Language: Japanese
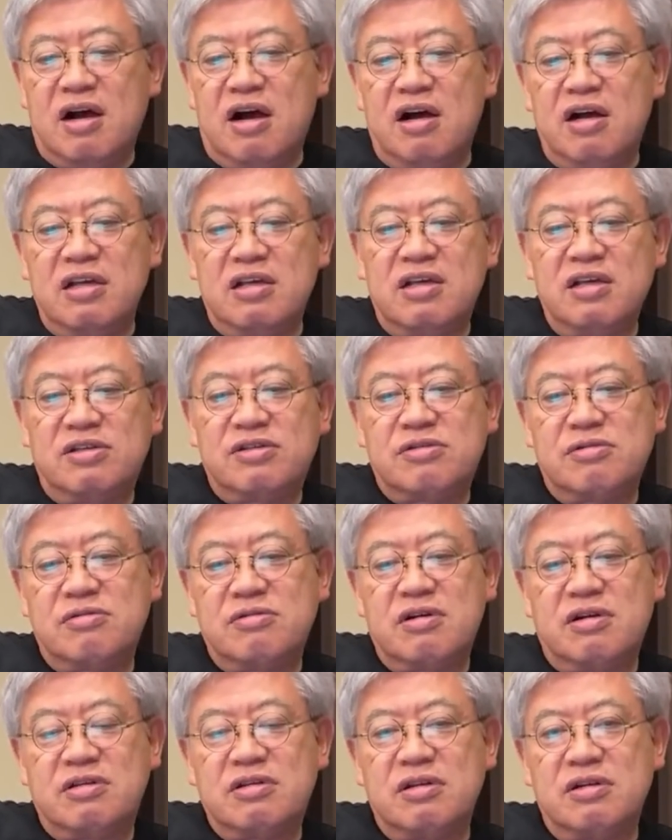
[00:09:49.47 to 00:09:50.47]
解決す
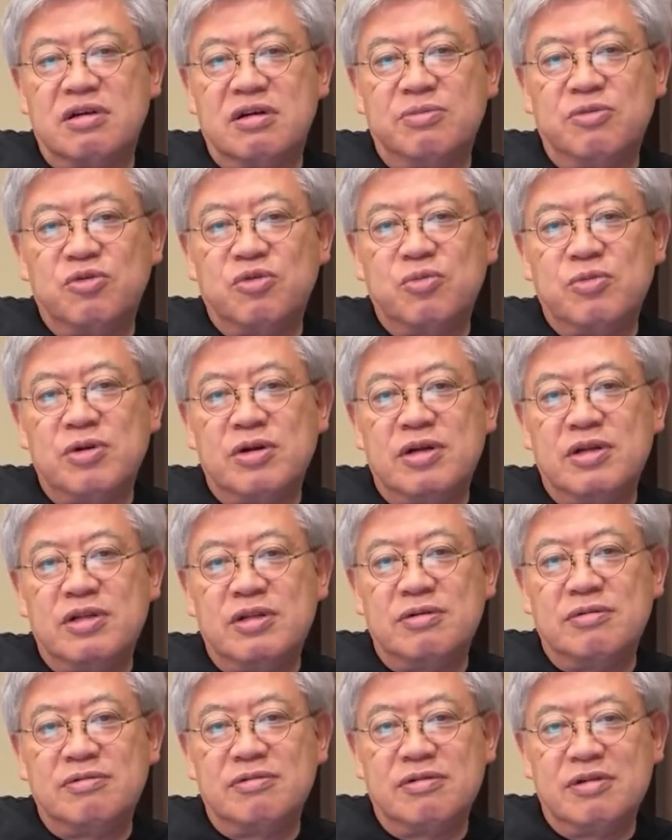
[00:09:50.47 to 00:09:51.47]
るかっていうのが求められ
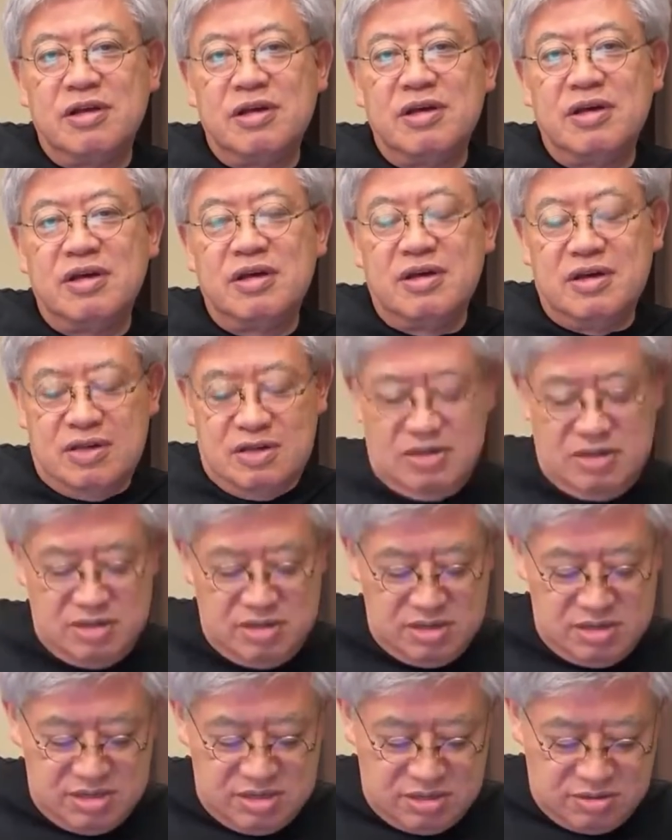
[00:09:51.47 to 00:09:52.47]
てるんで、
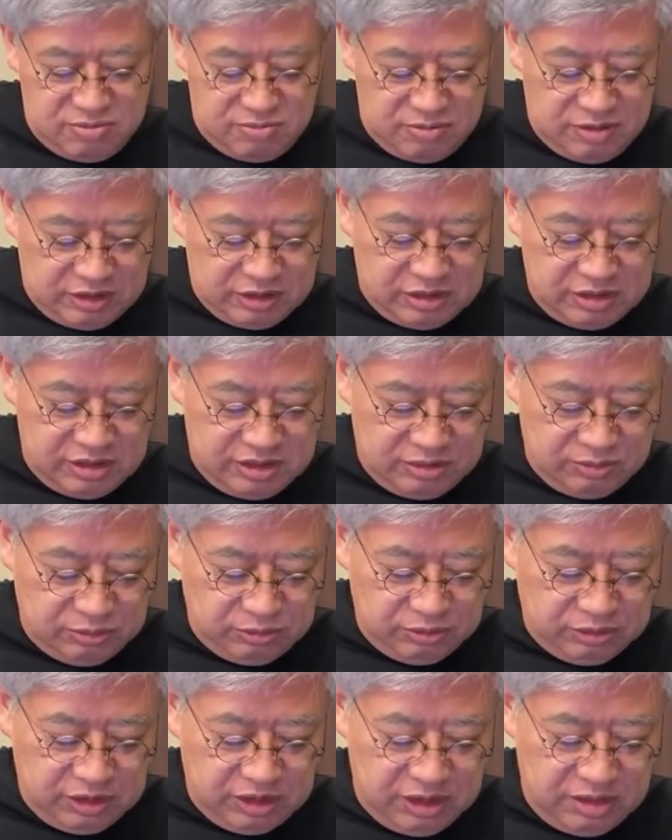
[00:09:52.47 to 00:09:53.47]
そんなきれい
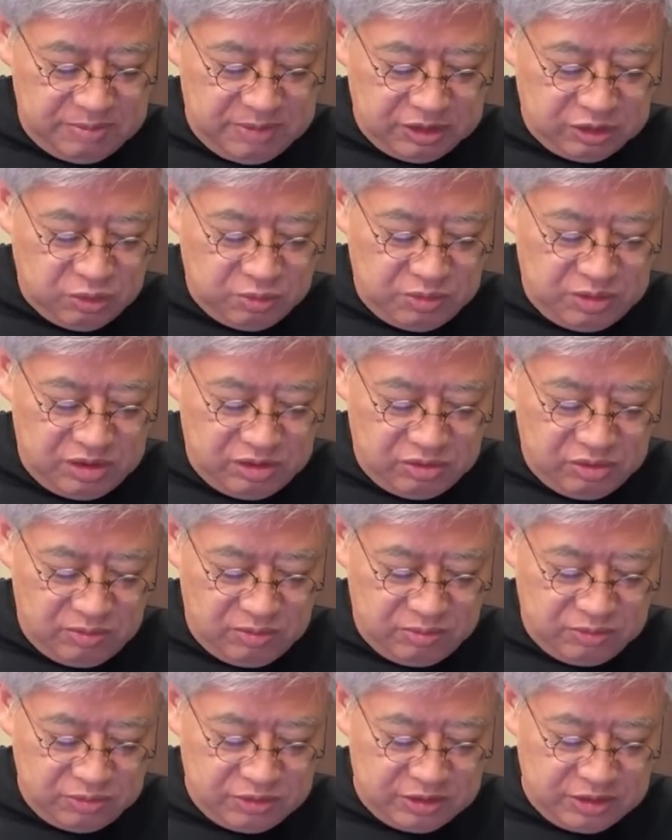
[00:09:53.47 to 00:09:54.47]
事でね、
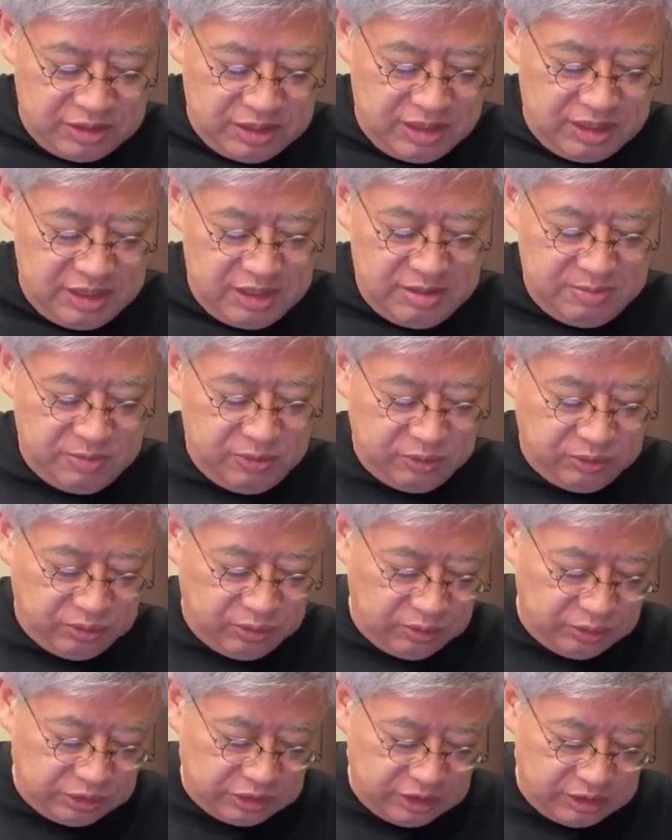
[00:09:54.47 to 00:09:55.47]
バドミントン部にね、没
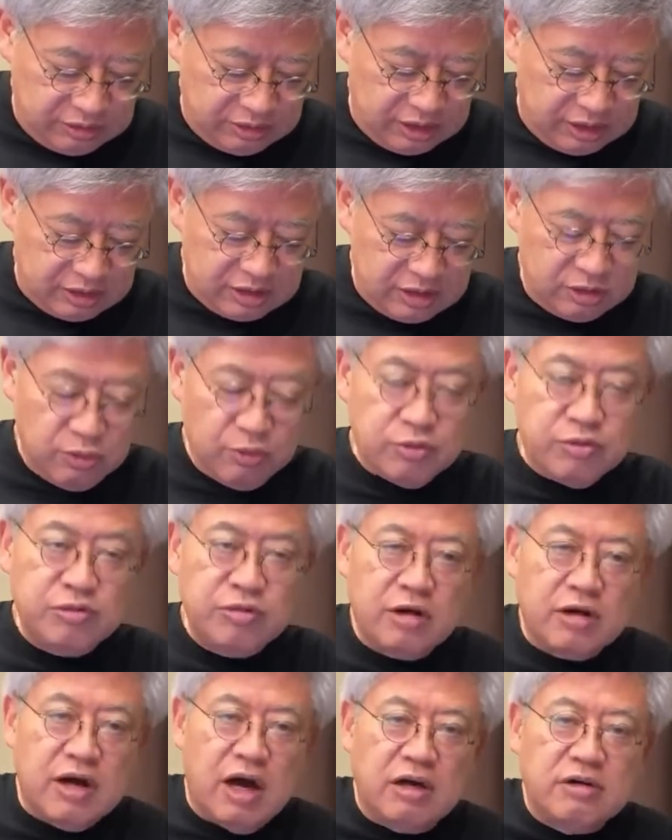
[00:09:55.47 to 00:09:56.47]
頭してるなんて余
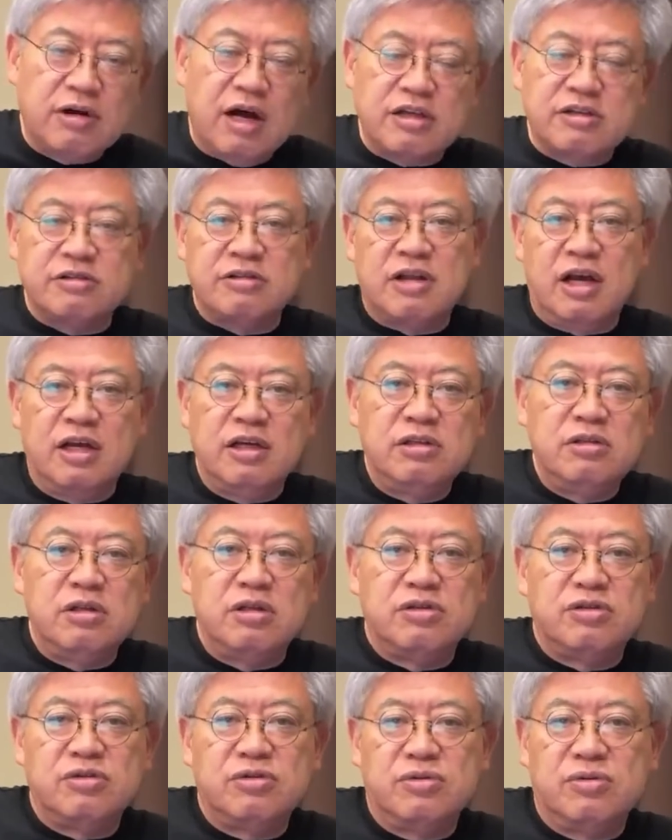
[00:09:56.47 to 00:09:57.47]
裕なんかあるはずないん
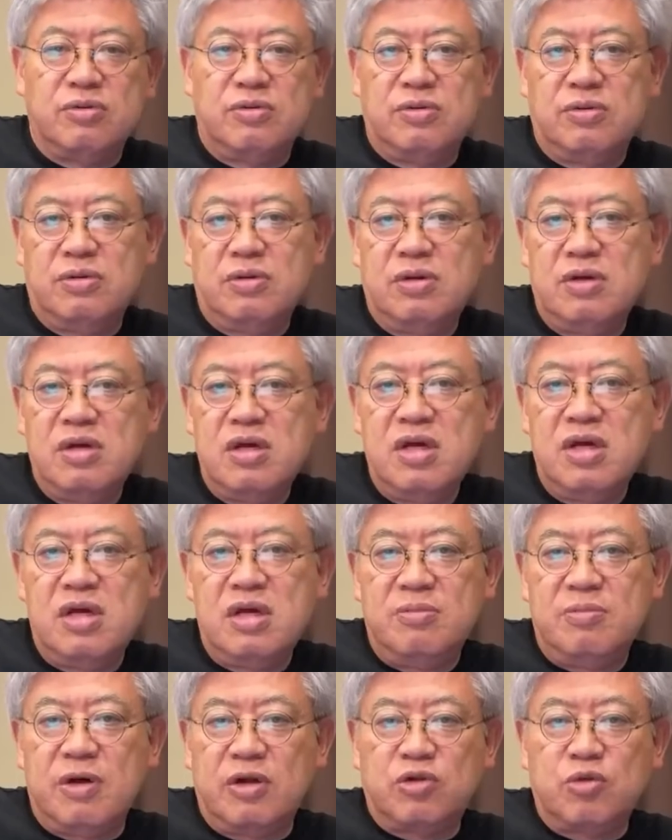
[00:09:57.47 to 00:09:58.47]
ですよ。
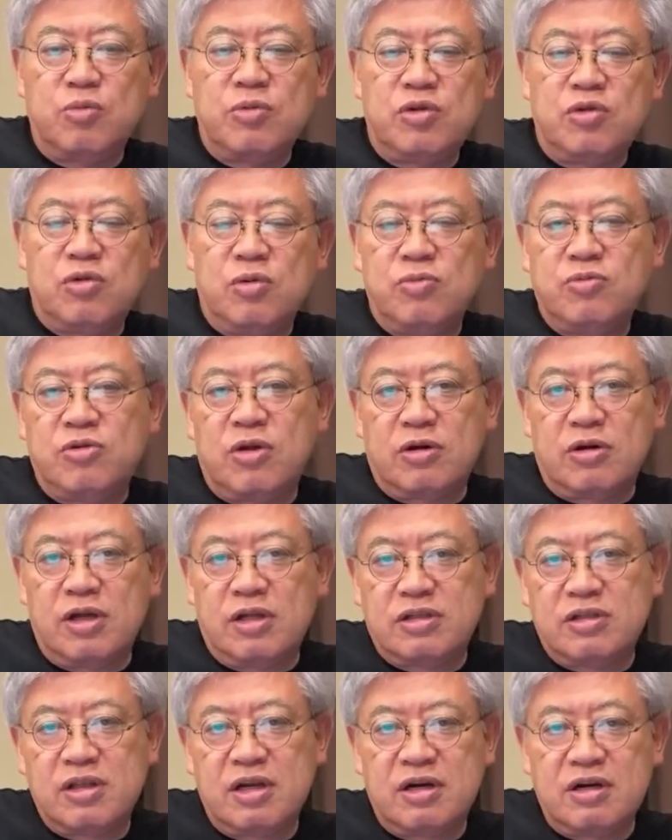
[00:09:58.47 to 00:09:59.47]
バドミントン部なん
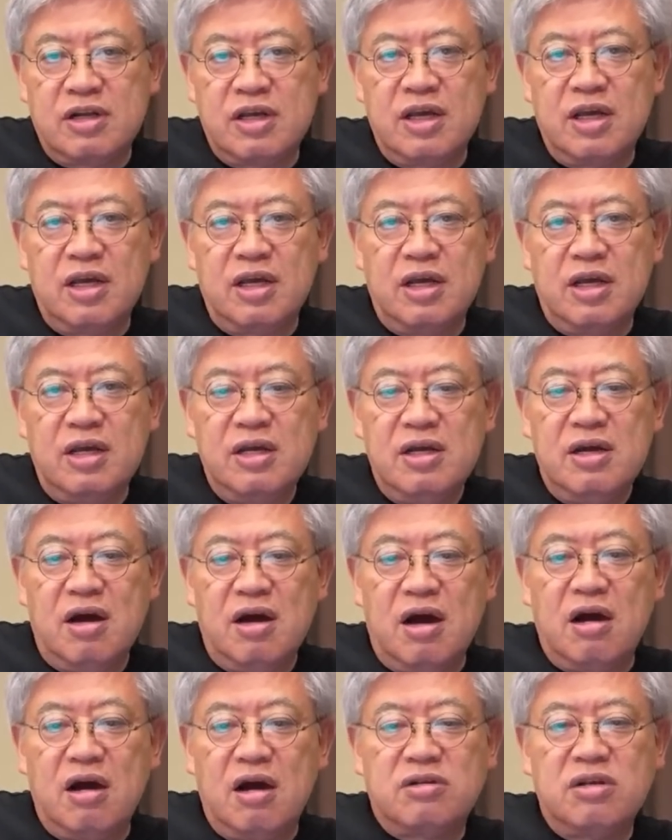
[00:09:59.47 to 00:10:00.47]
かやったらね、
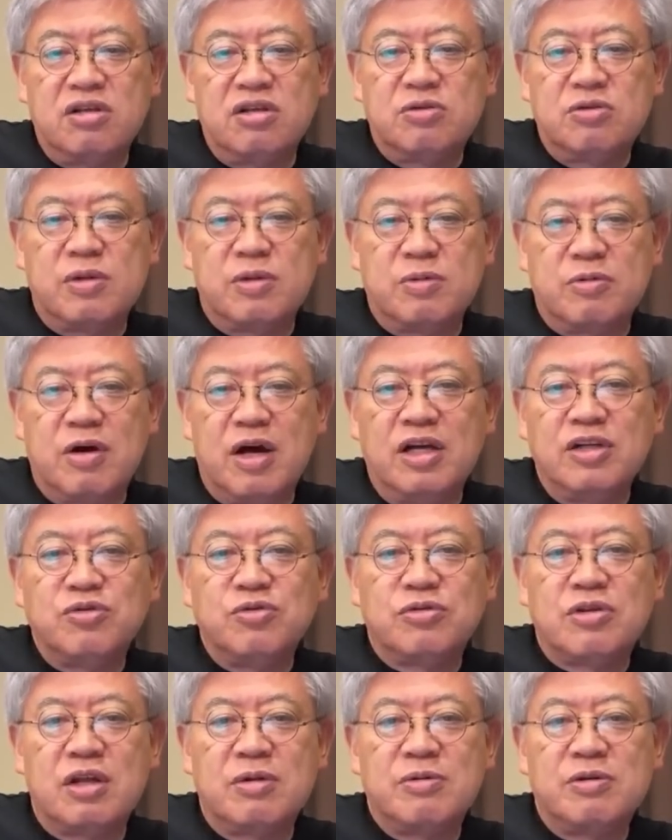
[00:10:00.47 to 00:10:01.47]
赤点いつまでも解
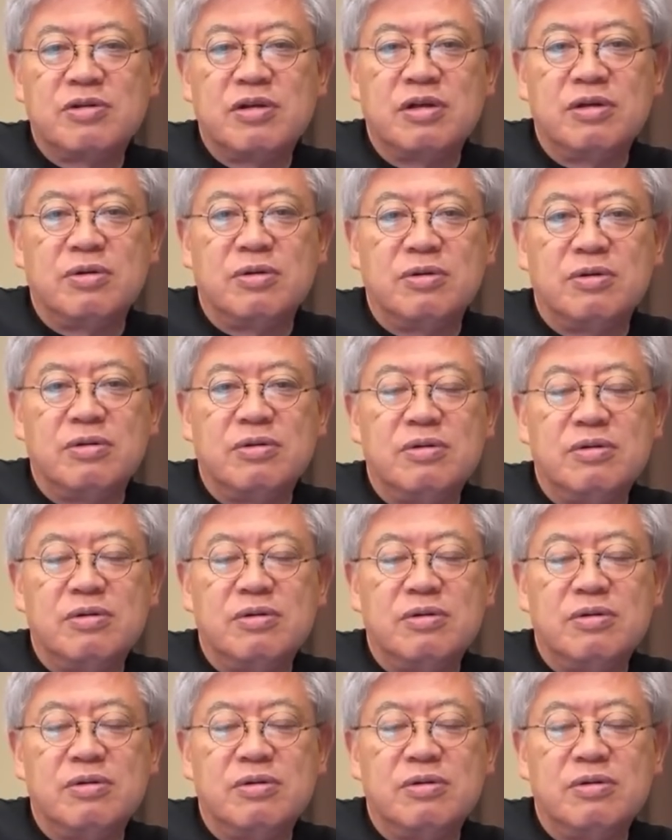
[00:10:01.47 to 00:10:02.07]
消されませんよ。